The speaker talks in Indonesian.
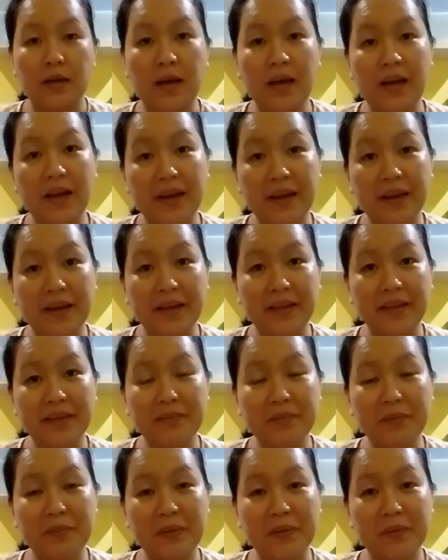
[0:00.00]

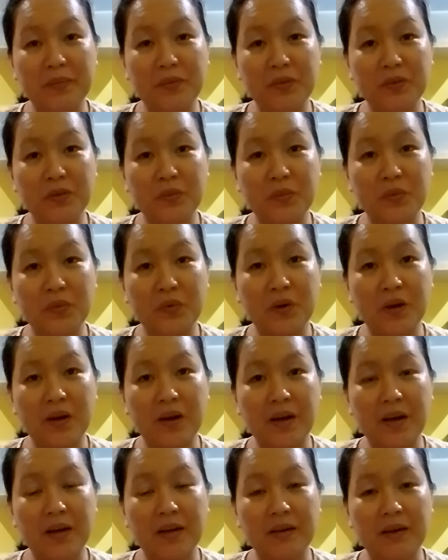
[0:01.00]
Hai Bapak Ibu
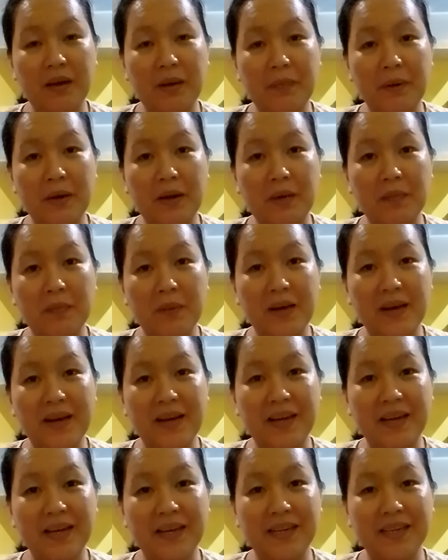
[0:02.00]
semua, apa
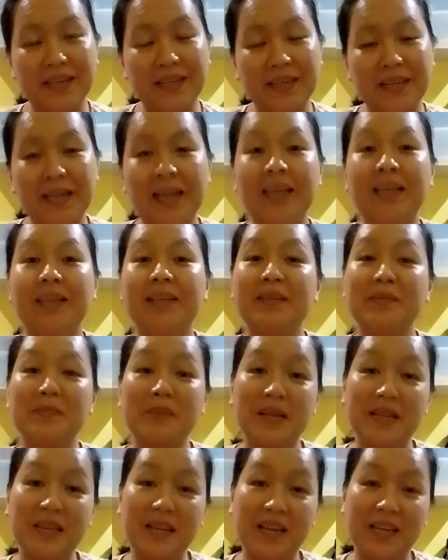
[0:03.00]
kabar?
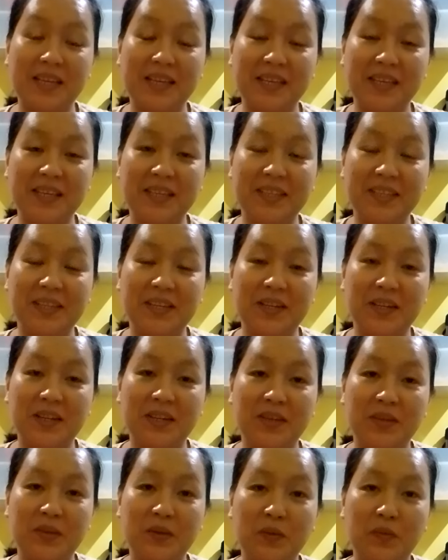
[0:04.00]
Kembali lagi ke
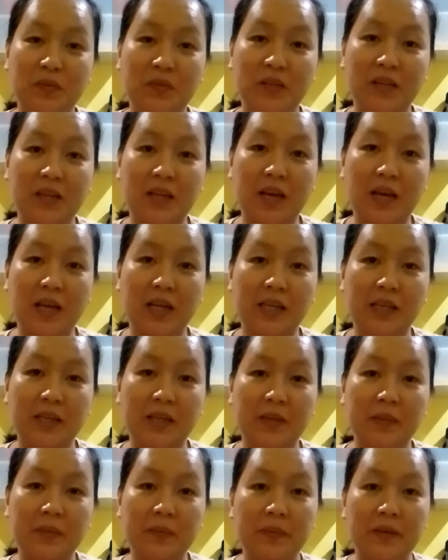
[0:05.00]
channel Youtube Fili
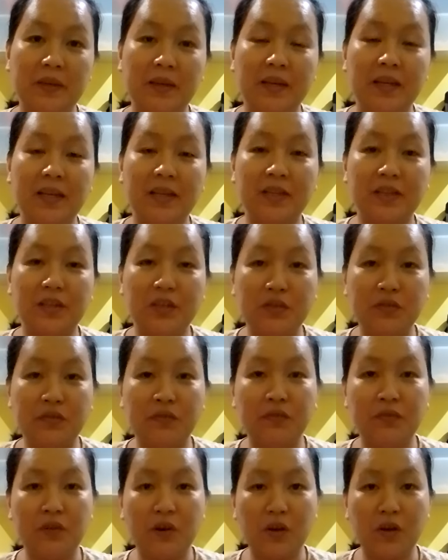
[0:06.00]
Halim di
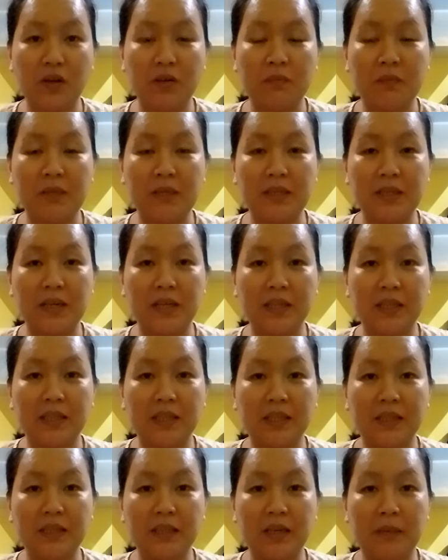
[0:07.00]
vlog Baca
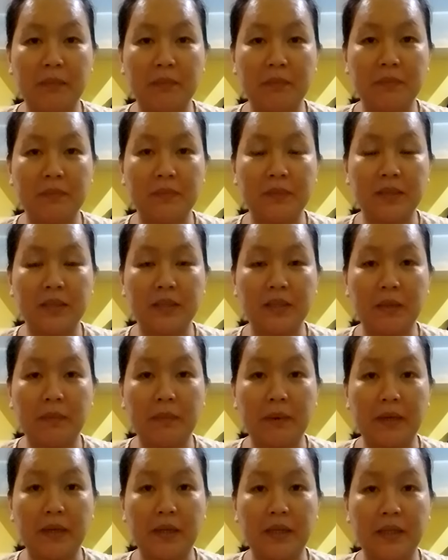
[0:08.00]
Alkitab
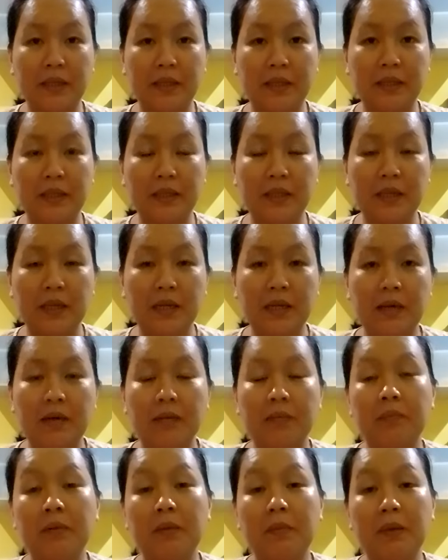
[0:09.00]
setiap hari
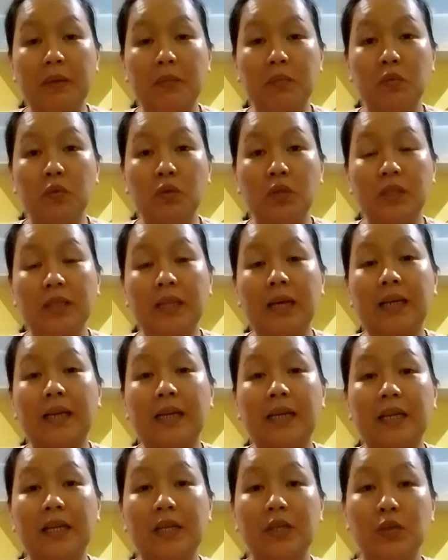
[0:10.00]
Bapak Ibu kita
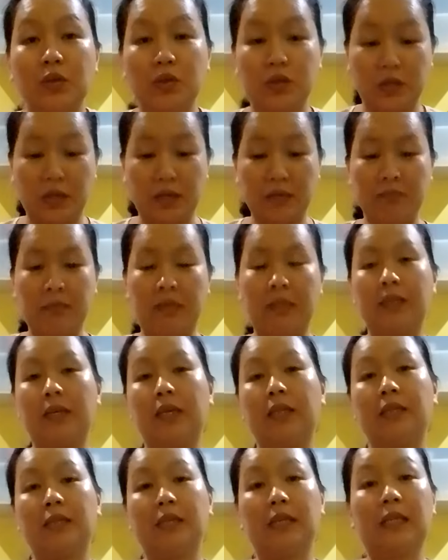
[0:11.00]
akan lanjutkan
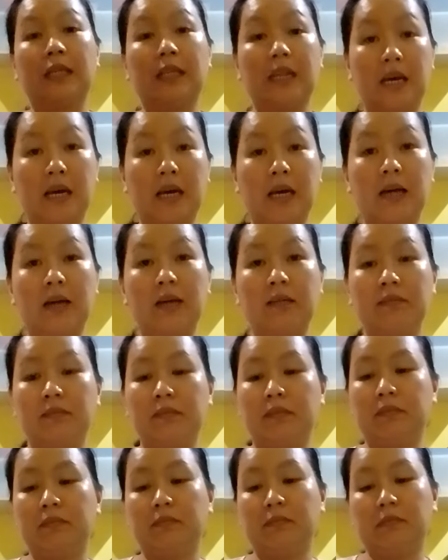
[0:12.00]
bacaan kita
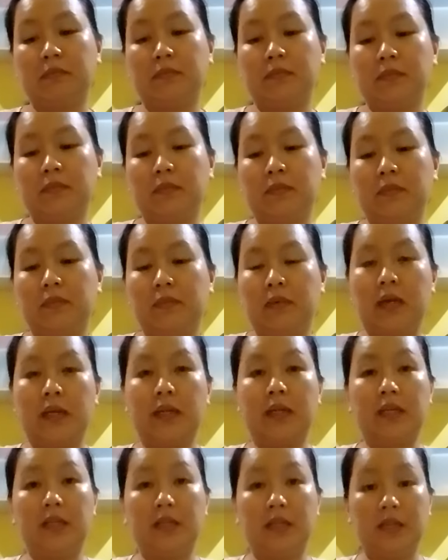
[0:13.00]

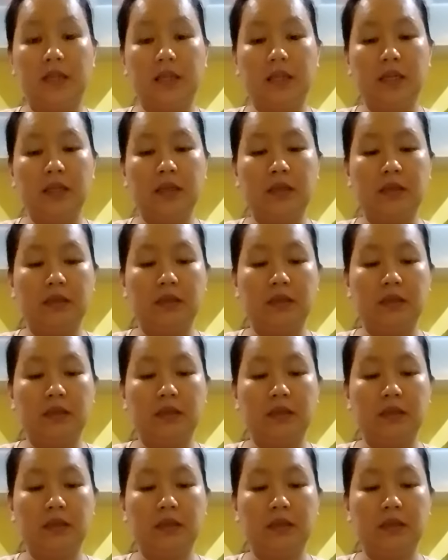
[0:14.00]
hari ini